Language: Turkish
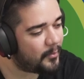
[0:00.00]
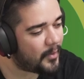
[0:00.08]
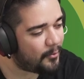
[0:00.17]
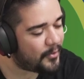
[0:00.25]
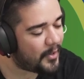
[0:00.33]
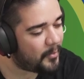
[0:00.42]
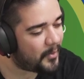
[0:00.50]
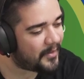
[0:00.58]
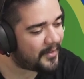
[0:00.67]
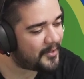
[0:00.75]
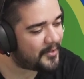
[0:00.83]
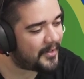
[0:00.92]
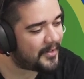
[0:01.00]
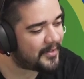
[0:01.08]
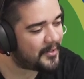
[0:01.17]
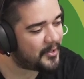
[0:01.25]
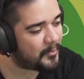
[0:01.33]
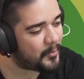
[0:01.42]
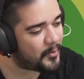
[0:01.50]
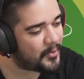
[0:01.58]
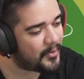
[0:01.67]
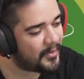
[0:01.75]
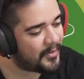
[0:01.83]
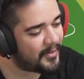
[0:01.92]
Mountain Blade kaç senesinde
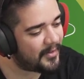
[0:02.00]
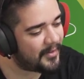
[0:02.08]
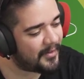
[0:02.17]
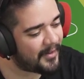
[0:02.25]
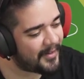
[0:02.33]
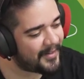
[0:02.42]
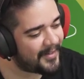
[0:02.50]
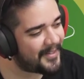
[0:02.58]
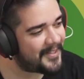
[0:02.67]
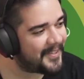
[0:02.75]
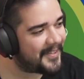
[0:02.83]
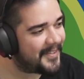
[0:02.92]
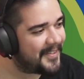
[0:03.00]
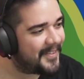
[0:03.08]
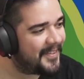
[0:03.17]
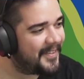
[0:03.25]
çıkmış. Arkadaşlar.